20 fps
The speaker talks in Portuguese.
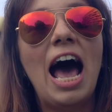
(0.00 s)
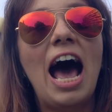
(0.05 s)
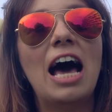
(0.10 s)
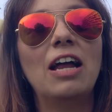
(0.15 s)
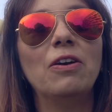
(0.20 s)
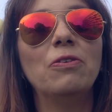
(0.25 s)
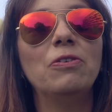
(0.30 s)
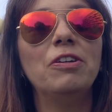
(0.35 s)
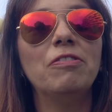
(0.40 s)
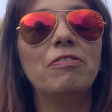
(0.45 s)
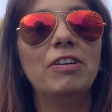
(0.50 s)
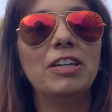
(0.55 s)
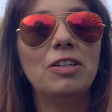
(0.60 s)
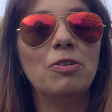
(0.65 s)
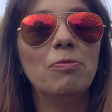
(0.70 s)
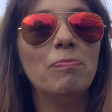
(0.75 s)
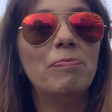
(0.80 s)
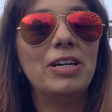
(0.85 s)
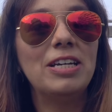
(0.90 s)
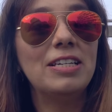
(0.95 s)
a Lune vai ter
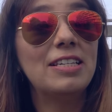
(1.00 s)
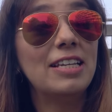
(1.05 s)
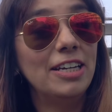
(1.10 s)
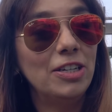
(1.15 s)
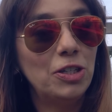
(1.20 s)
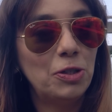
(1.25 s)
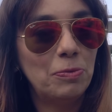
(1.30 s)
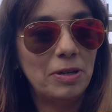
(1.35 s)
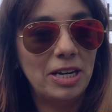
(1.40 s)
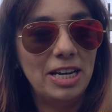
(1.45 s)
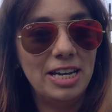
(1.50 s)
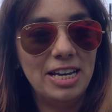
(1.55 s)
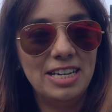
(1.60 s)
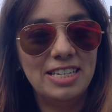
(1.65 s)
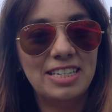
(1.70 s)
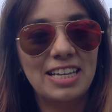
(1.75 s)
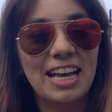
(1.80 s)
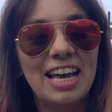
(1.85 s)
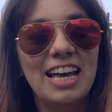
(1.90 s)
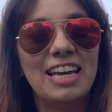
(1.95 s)
um presente para
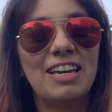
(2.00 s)
eles,